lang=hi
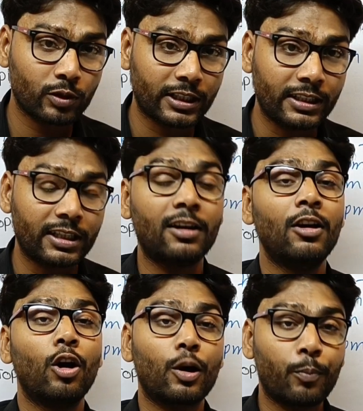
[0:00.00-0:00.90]
इस चीज़ को ध्यान
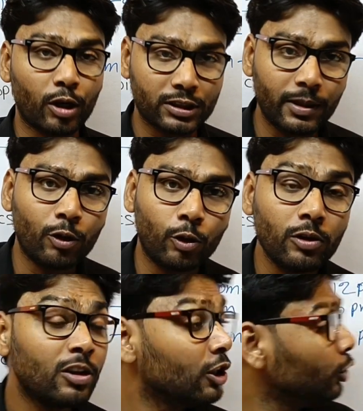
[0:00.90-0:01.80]
देना और पॉसिबल
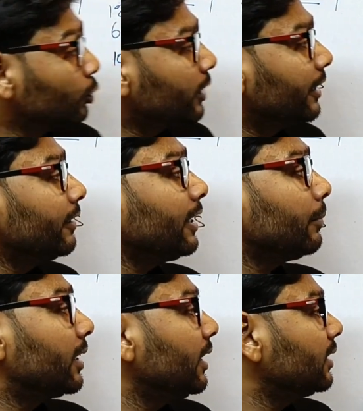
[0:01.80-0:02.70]
हो तो
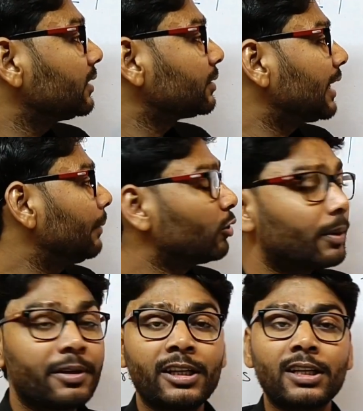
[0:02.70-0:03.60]
इवनिंग में जब
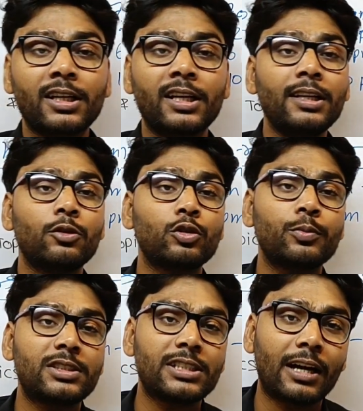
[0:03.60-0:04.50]
शाम को आप डिनर करें
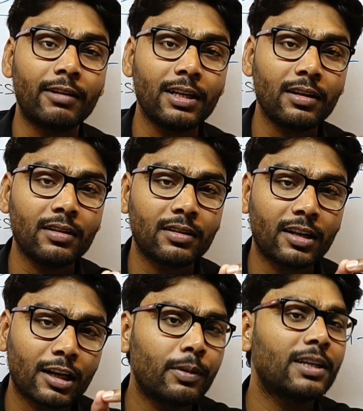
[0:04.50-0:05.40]
तो उसमें चावल
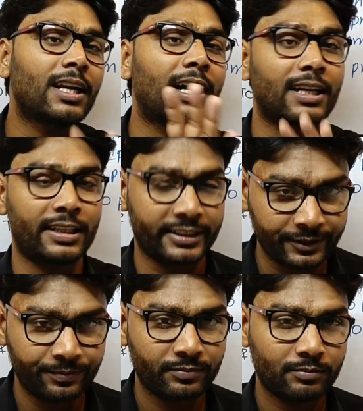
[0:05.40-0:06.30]
लगभग ना
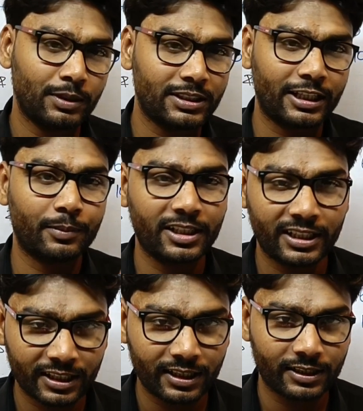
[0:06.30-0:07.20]
खाएं बस एक
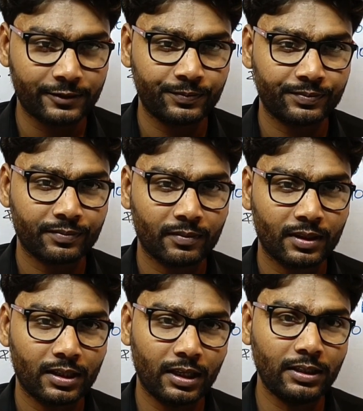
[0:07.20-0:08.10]
महीने के लिए
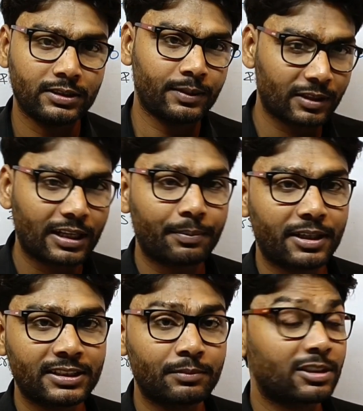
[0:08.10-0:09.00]
है ना जब तक
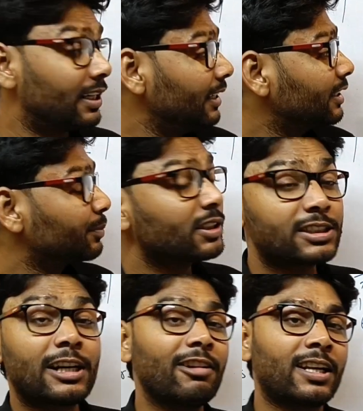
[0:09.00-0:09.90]
आपका एग्जाम चल रहा है तब
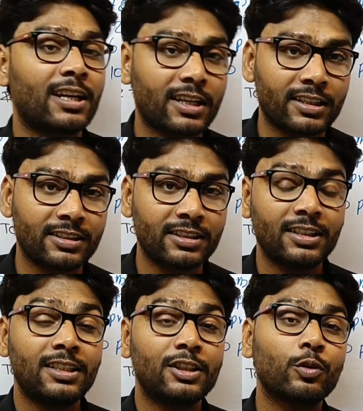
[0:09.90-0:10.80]
तक चावल ना खाएं
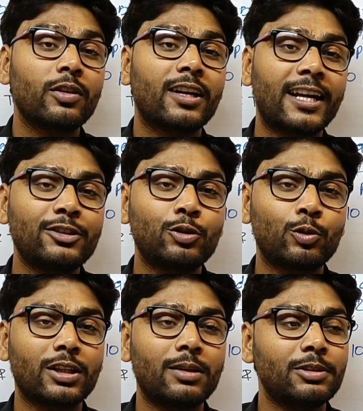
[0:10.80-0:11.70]
क्योंकि राइस
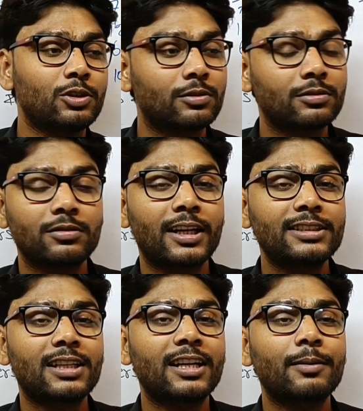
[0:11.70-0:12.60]
जो होता है ना बच्चों
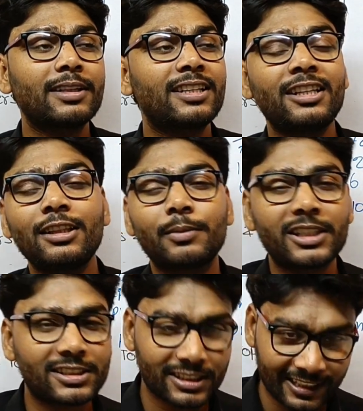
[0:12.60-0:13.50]
राइस खाने के बाद
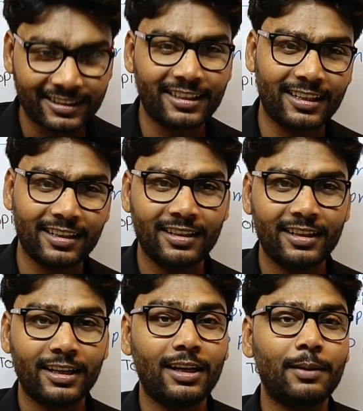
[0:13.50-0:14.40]
नींद बड़ी अच्छी आती है
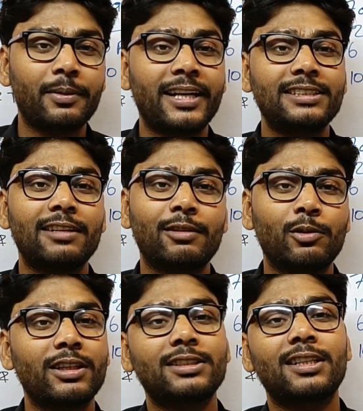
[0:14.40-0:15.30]
है ना अब राइस
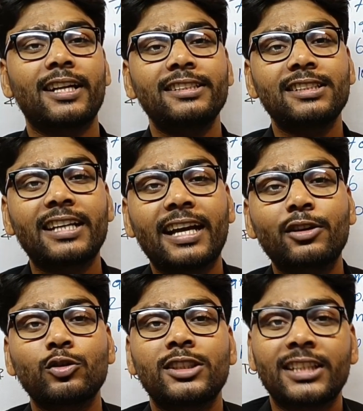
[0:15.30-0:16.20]
लवर बोलेंगे सर राइस नहीं
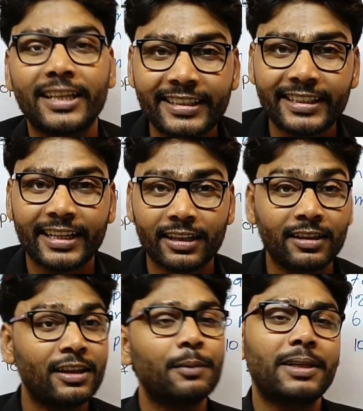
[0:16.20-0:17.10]
खाएंगे तो जिंदा ही नहीं
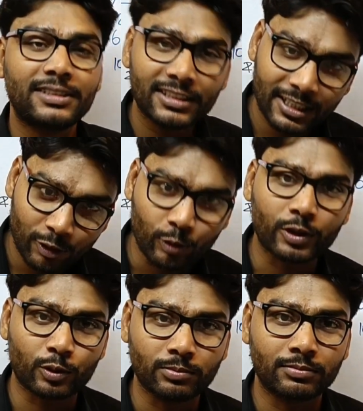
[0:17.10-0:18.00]
रहेंगे भाई जिंदा
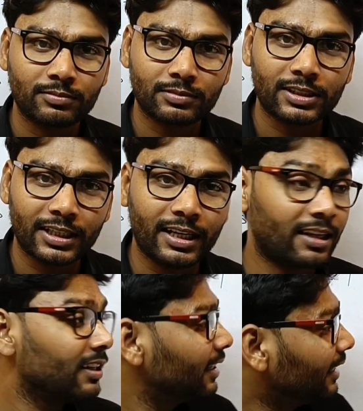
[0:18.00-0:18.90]
रहोगे तुम
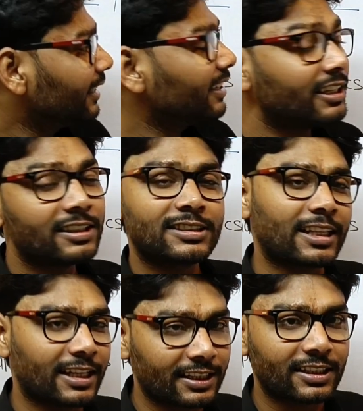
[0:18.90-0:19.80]
ठीक है लेकिन नींद
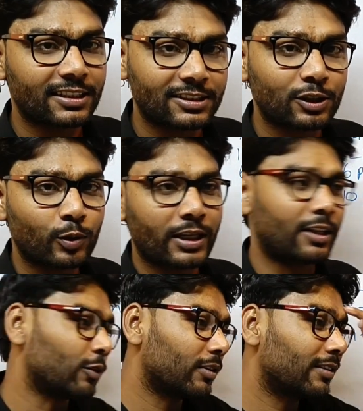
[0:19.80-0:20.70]
ज़्यादा आती है इस चीज़
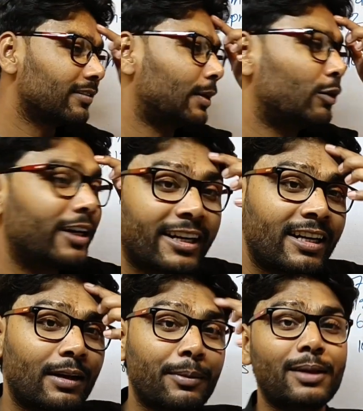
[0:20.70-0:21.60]
को याद रखो
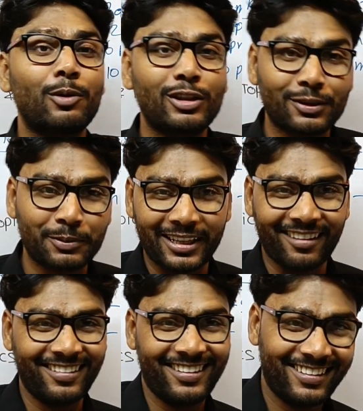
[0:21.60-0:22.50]
कार्बोहाइड्रेट का मेटाबॉलिज्म
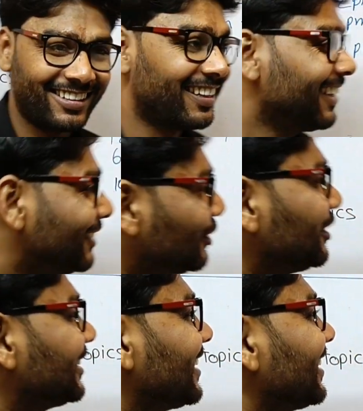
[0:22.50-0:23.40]
है ठीक है
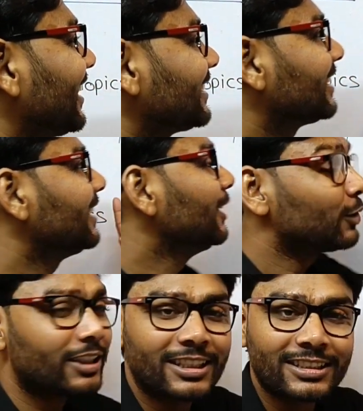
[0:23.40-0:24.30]
सुनिए ज़रा ध्यान से
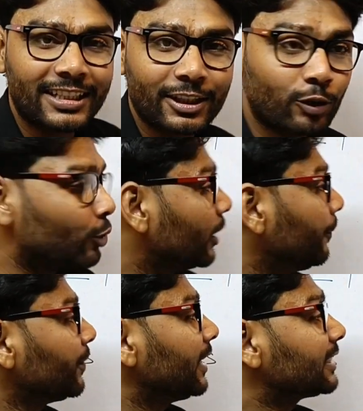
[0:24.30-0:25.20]
तो ये दस घंटे तो
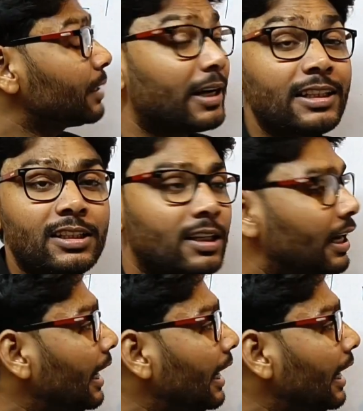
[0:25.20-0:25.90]
हो गए इसके बाद